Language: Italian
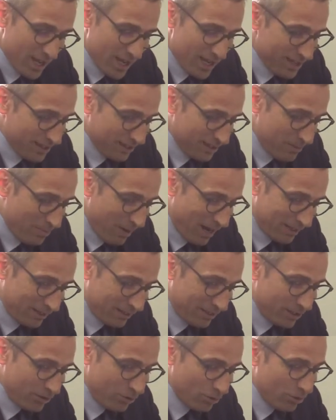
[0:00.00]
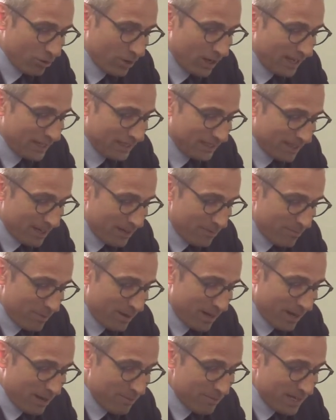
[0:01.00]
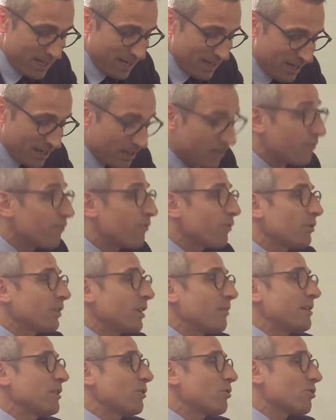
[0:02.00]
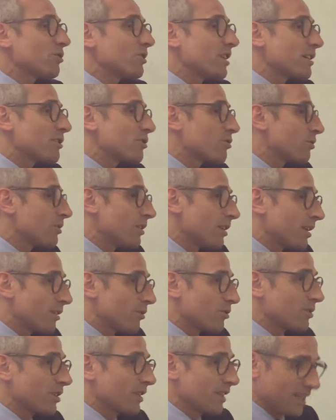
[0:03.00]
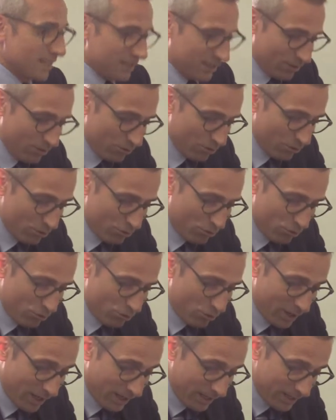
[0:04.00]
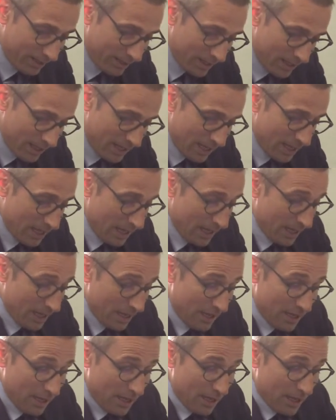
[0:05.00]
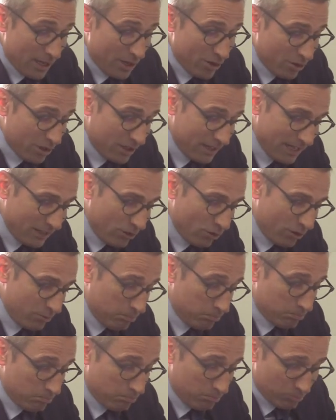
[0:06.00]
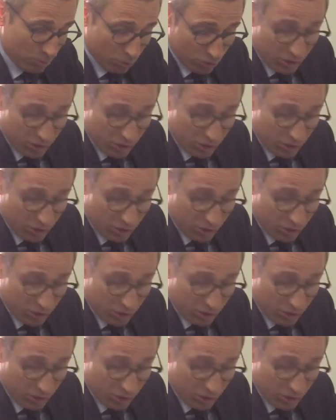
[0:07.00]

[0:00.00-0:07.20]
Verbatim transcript: il dibattito, andrebbe a minare il fondamento stesso della nostra Carta Costituzionale. Io ritengo, lo